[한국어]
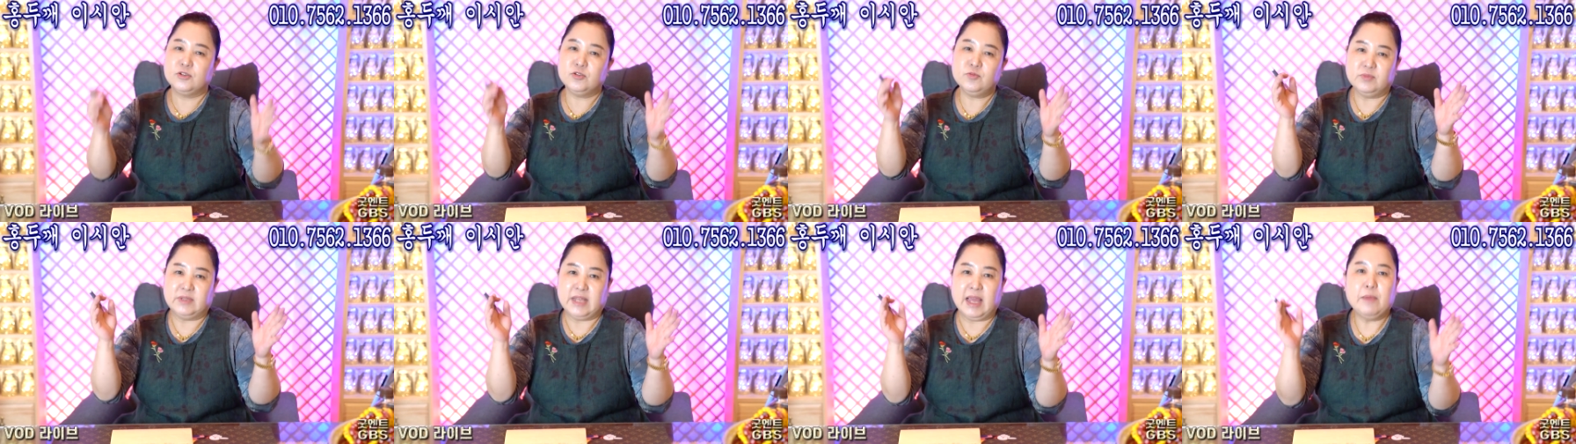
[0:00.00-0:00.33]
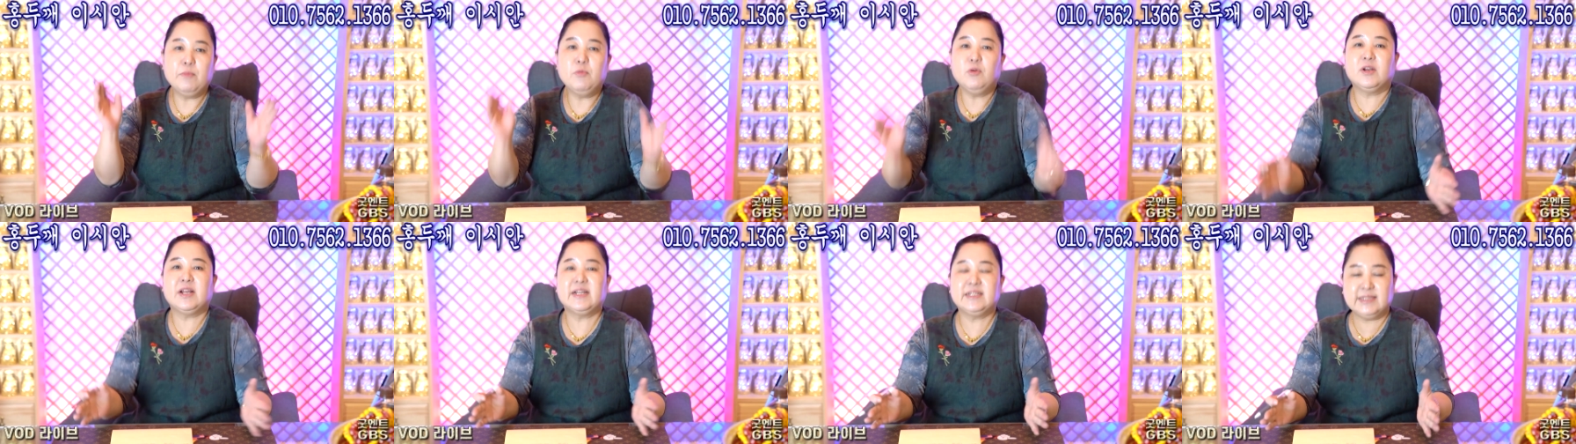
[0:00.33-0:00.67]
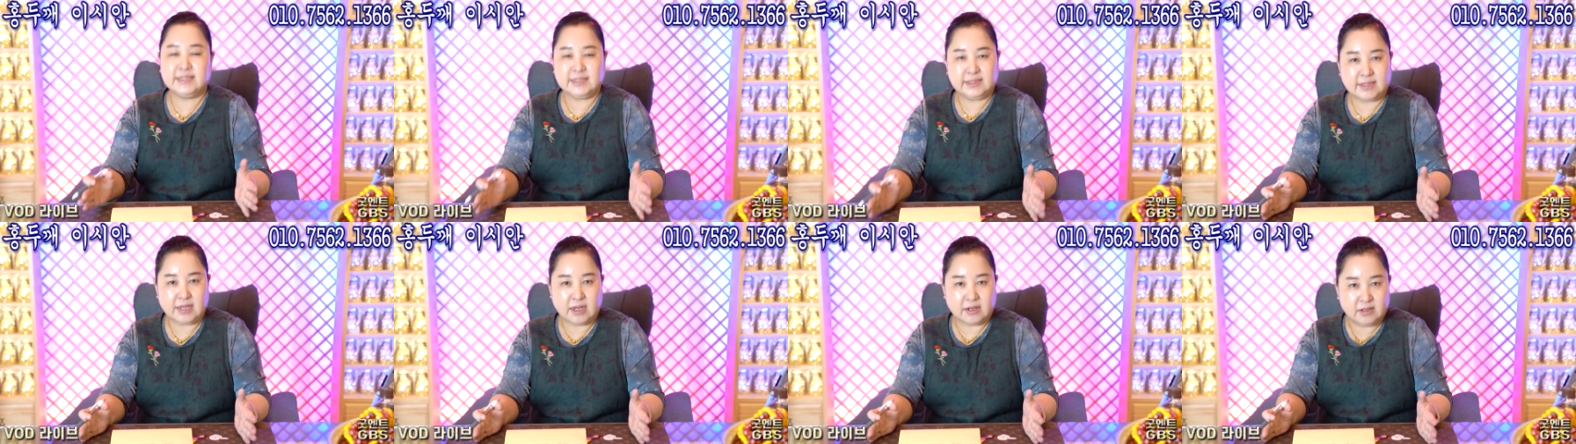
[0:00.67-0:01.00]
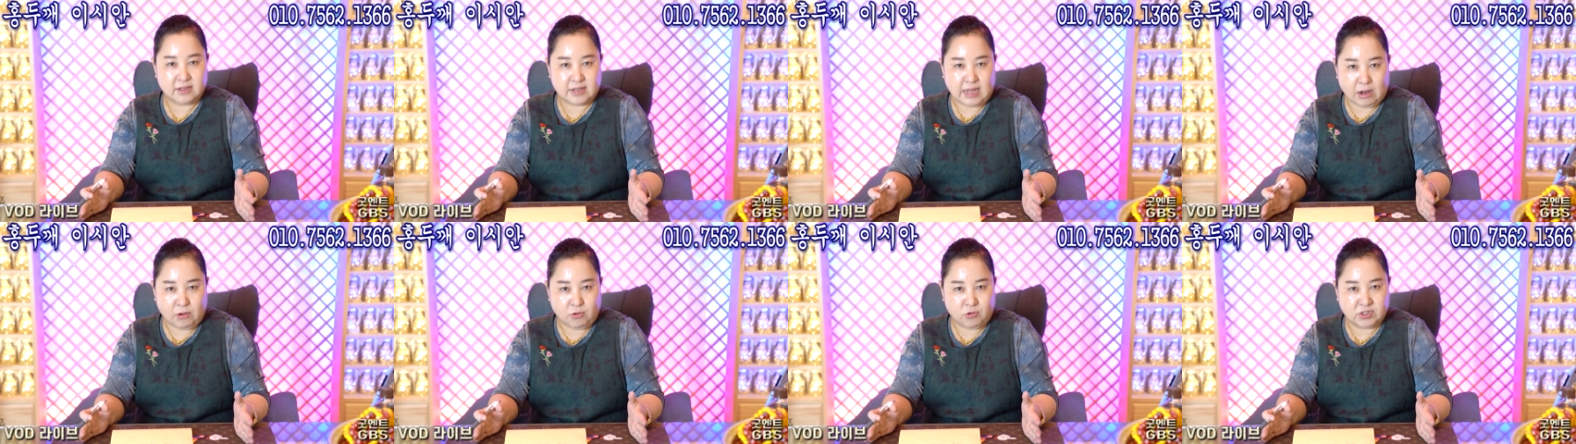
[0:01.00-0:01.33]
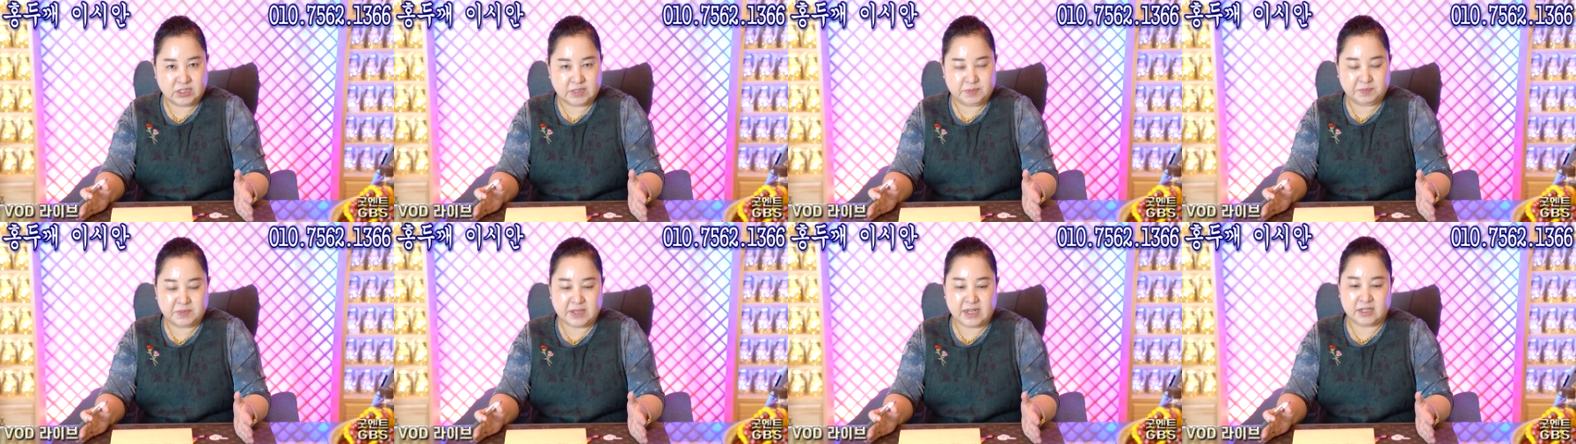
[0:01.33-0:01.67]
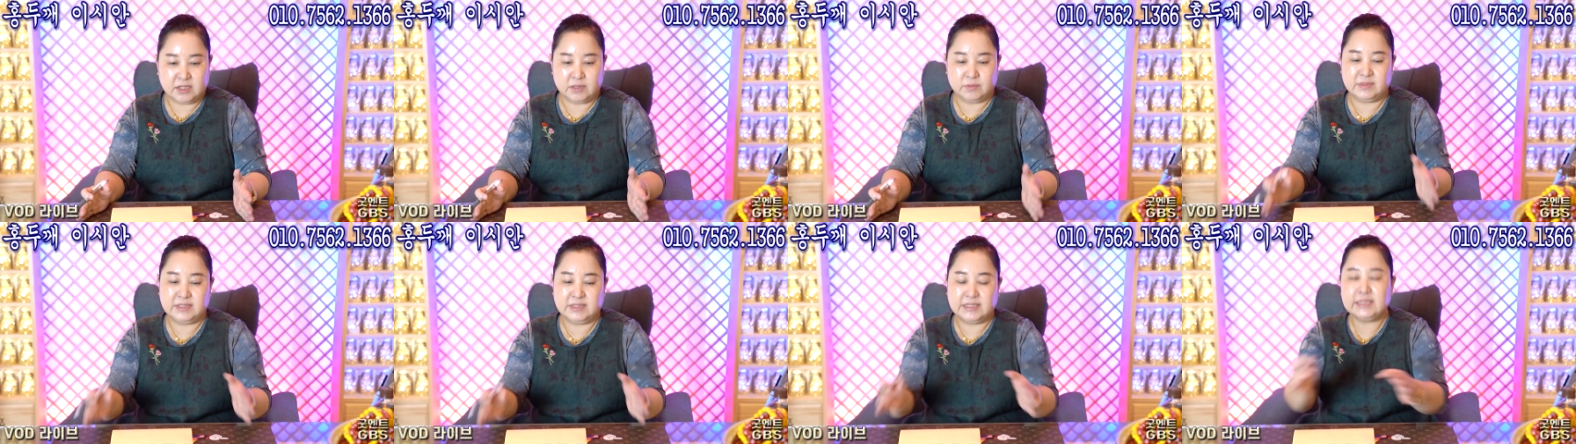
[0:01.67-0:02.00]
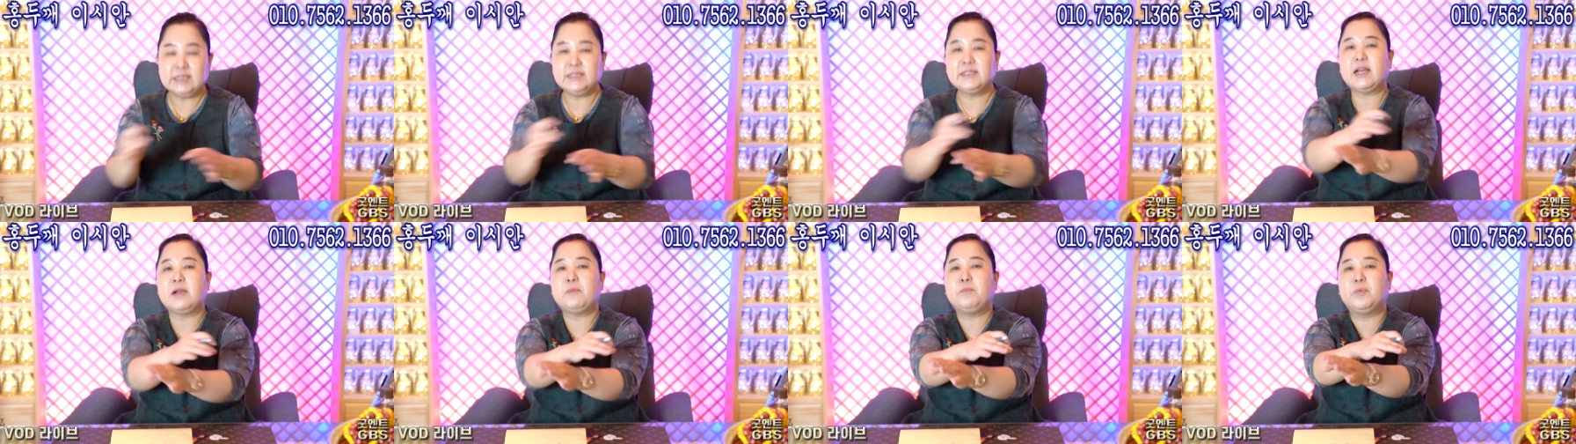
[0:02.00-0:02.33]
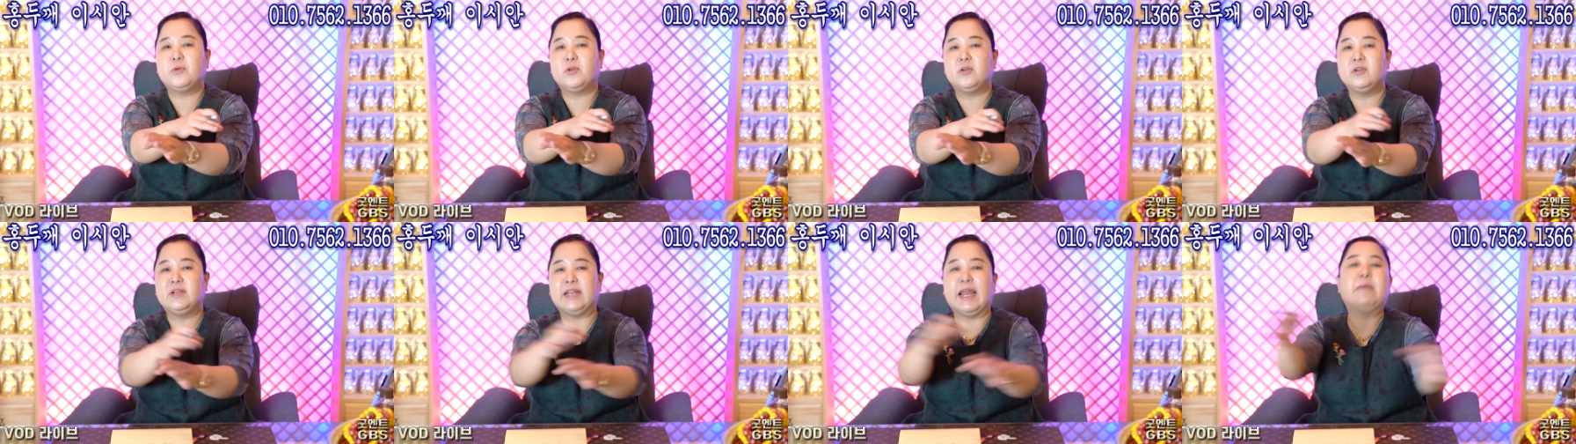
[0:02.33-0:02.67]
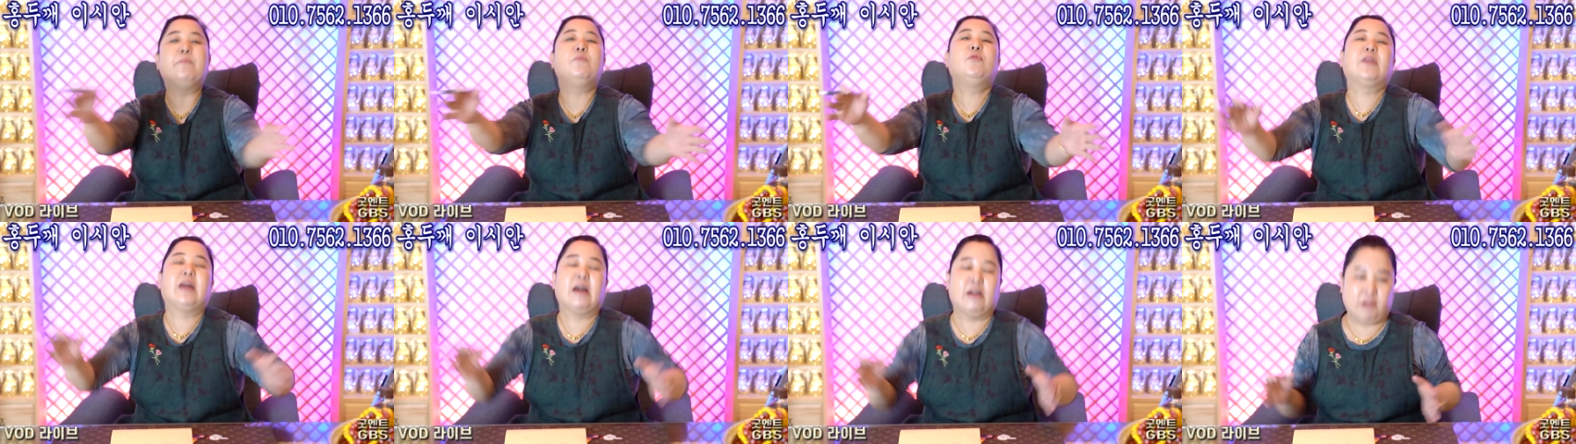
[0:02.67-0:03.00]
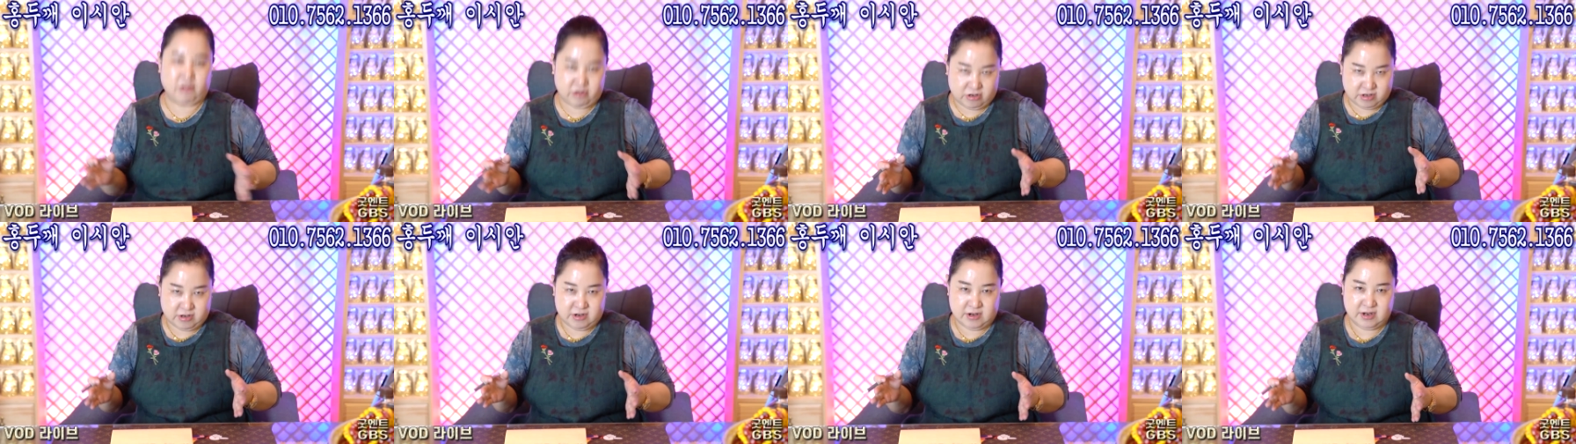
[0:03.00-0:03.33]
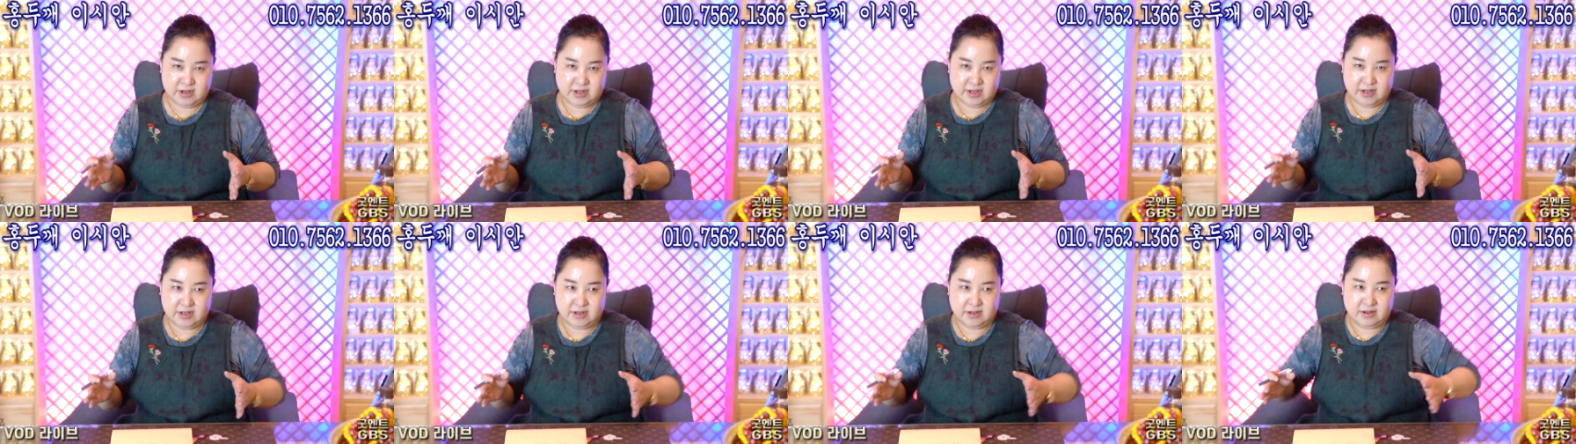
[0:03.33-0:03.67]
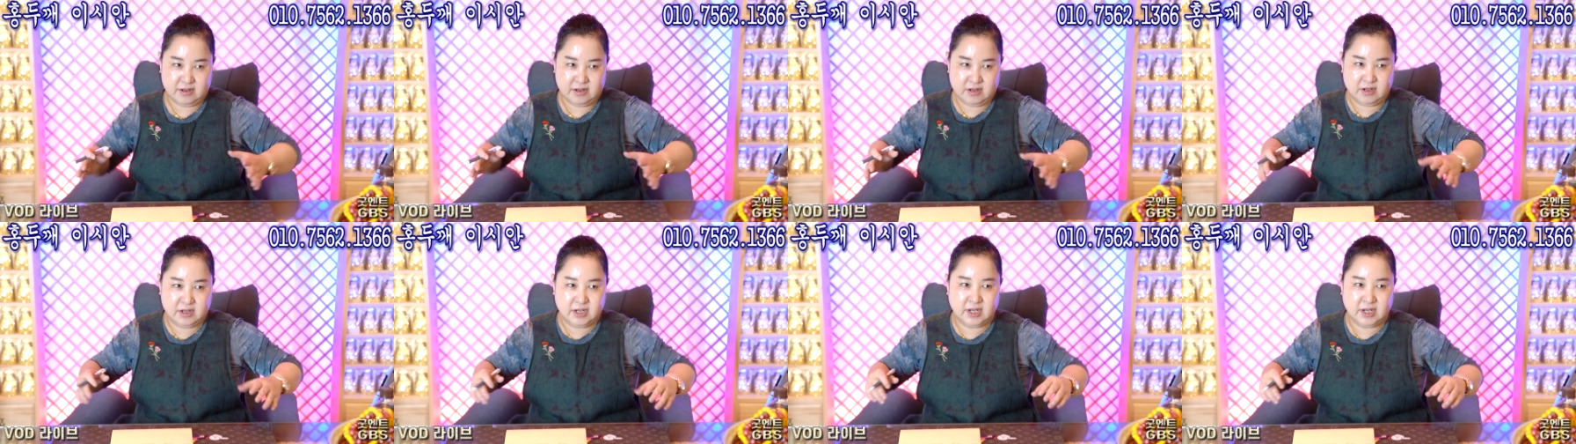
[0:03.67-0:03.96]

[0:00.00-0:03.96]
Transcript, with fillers: 좀 네모난 식탁을 갖고 싶다 그러면 식탁보를 네모난 거를 아,